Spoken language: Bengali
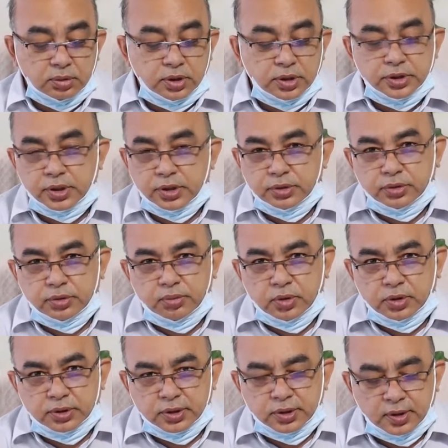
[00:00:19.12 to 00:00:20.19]
উদ্দেশ্যে কিছু
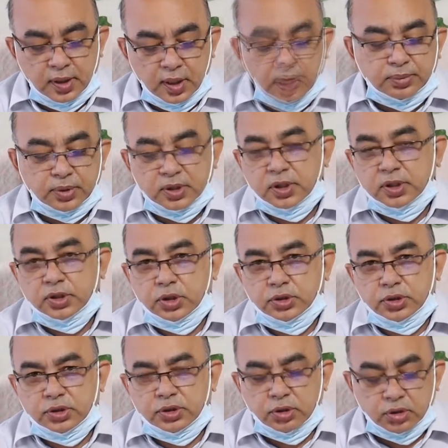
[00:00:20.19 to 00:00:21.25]
বলছি আপনাদের
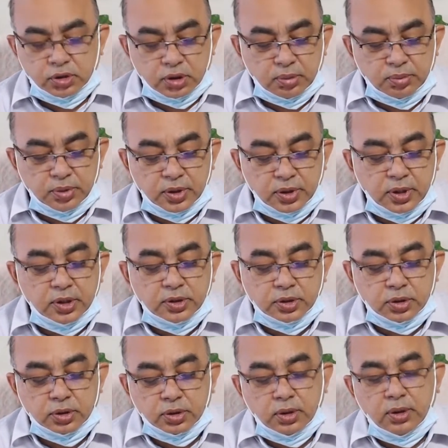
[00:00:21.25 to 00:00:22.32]
সচেতনতা বৃদ্ধির
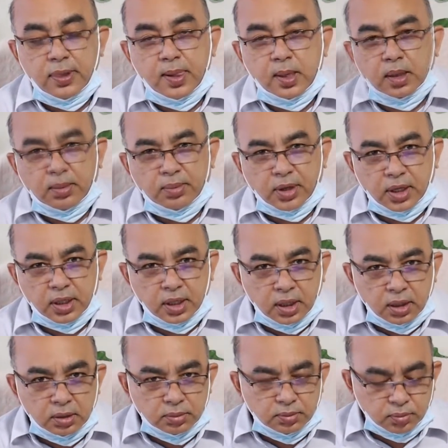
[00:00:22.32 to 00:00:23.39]
জন্য আমরা
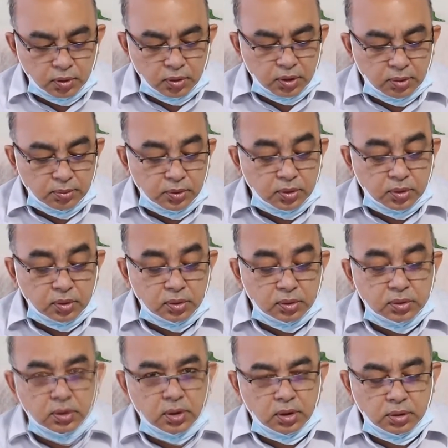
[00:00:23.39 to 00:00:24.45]
এই প্রোগ্রামটুকু
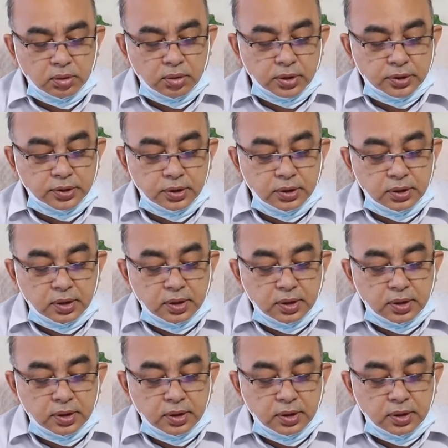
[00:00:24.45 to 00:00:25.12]
গ্রহণ করেছি